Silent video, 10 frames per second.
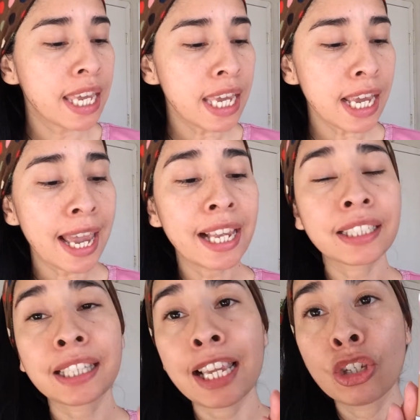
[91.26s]
Y
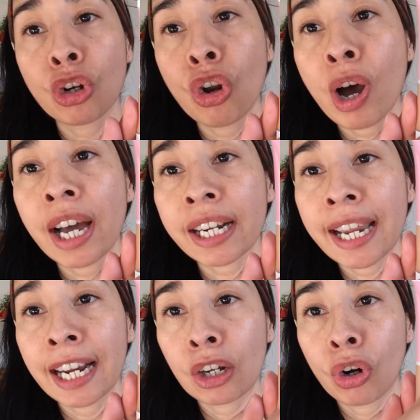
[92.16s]
este yo lo
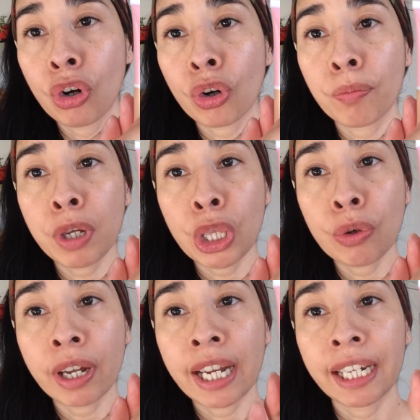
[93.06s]
agarré en el color
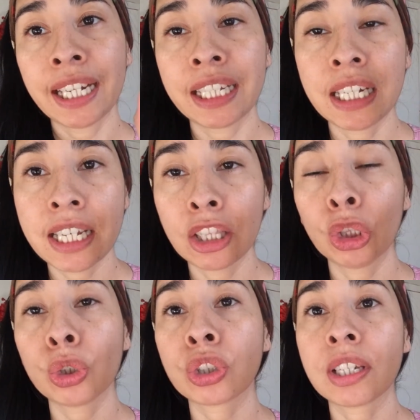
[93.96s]
medium en el
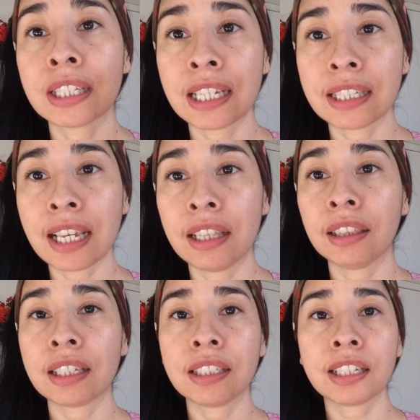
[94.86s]

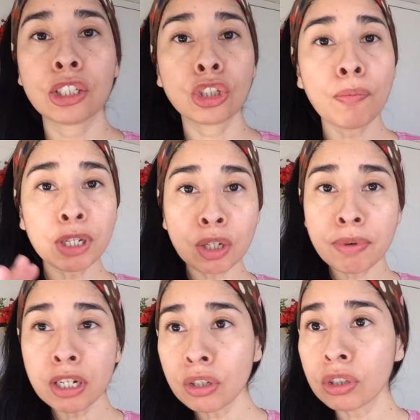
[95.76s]
560. Así que si son más
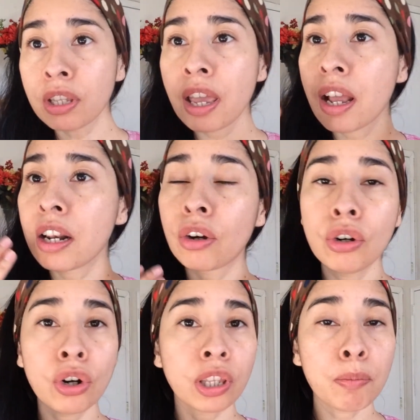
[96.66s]
o menos del
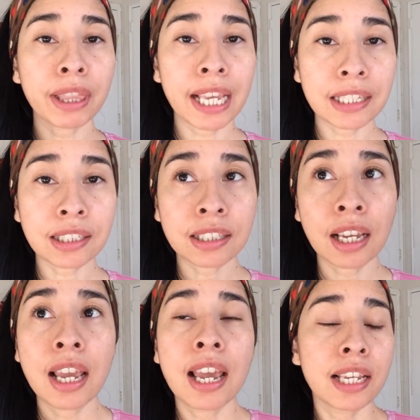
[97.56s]
color de mi test,
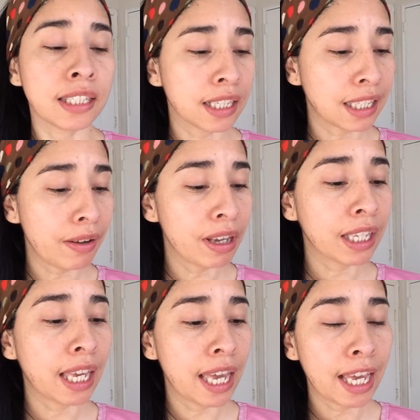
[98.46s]
ya
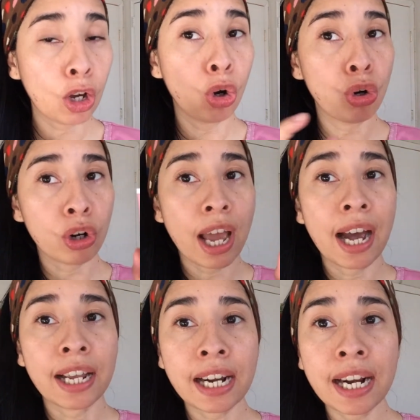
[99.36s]
saben qué color
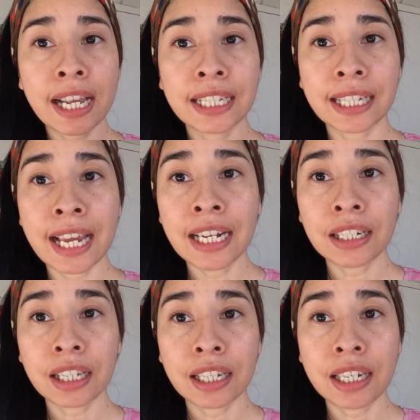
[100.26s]
agarrar. Es
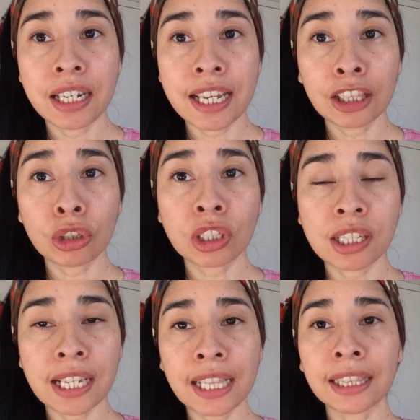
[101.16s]
el
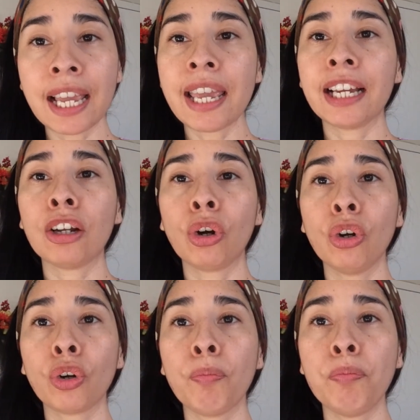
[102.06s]
560 en el
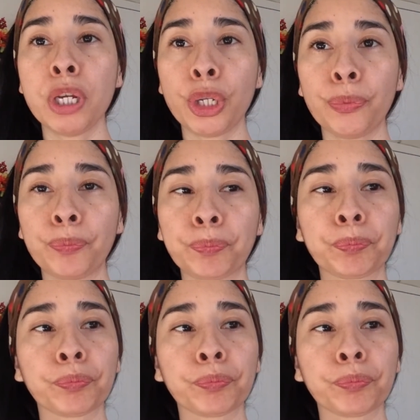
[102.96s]
color medium.